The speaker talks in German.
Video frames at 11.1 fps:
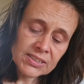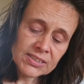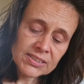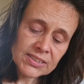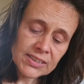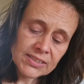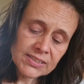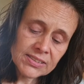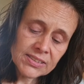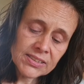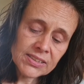
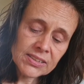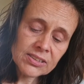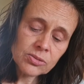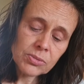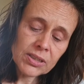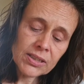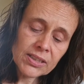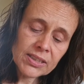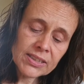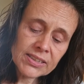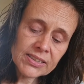setze dich zu meiner
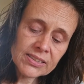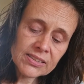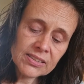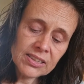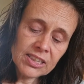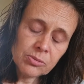Rechten,